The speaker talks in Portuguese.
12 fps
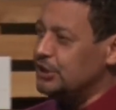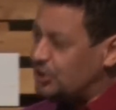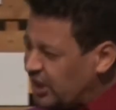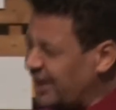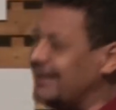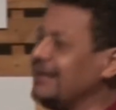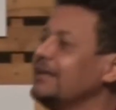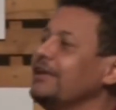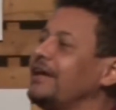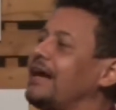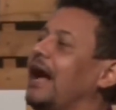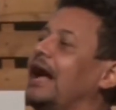E
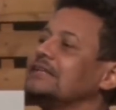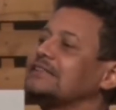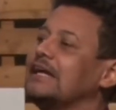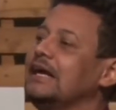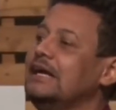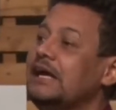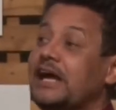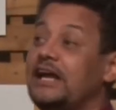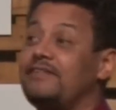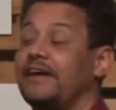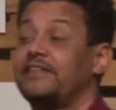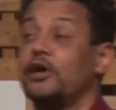chegando em casa,
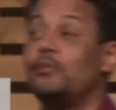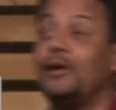ele vai